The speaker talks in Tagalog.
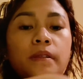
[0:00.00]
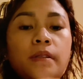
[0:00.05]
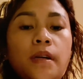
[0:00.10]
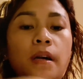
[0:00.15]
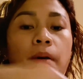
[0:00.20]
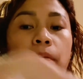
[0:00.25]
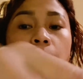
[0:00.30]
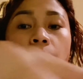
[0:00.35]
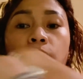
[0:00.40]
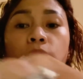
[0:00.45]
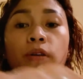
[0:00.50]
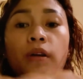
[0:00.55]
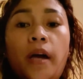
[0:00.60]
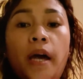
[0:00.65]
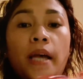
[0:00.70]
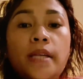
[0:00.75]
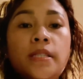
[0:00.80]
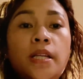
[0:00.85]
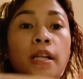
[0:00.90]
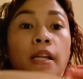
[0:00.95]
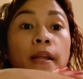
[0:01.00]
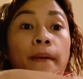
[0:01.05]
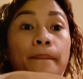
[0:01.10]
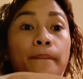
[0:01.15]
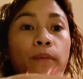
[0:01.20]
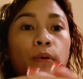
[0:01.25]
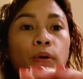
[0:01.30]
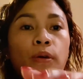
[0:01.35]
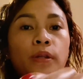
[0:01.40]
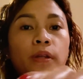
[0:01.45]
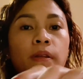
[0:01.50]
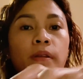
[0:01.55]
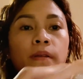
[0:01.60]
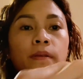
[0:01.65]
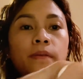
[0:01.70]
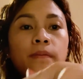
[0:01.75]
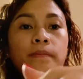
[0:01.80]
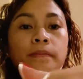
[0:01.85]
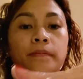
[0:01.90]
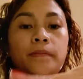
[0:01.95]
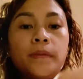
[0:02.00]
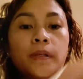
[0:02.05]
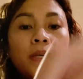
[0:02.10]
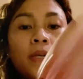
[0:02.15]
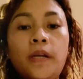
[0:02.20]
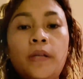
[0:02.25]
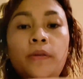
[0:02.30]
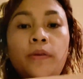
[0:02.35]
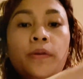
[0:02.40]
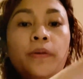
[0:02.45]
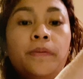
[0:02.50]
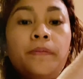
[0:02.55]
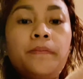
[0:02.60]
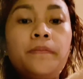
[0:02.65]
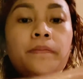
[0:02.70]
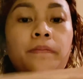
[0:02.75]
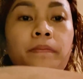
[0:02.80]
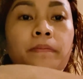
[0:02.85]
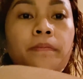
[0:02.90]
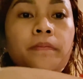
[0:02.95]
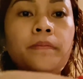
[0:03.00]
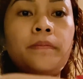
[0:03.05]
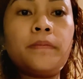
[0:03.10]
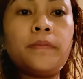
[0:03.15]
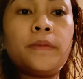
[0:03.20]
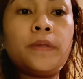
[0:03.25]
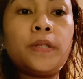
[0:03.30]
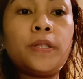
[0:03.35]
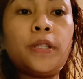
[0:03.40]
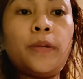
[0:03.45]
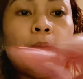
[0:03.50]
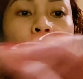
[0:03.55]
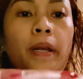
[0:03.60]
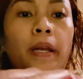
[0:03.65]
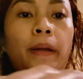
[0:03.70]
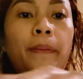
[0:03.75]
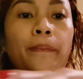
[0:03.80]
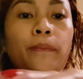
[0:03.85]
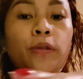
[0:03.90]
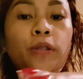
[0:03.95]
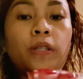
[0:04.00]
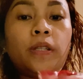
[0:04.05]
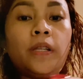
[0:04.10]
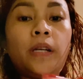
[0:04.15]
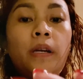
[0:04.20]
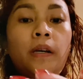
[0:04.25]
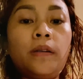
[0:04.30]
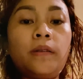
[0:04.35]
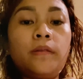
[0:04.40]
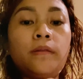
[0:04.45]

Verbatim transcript: ang ano guys, ang lambot. Ayan o. Oh. Sobrang lambot niya.